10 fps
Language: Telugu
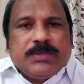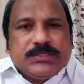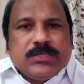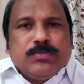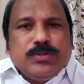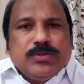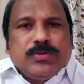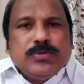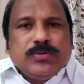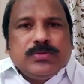ప్రజల
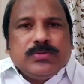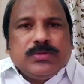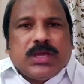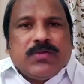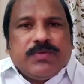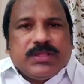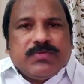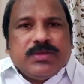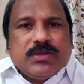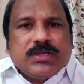ముందుకు ఆ
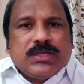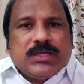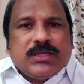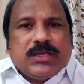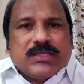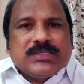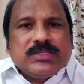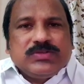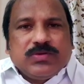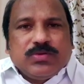వెధవ యొక్క
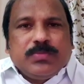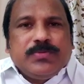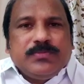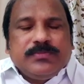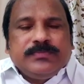అసలు స్వరూపం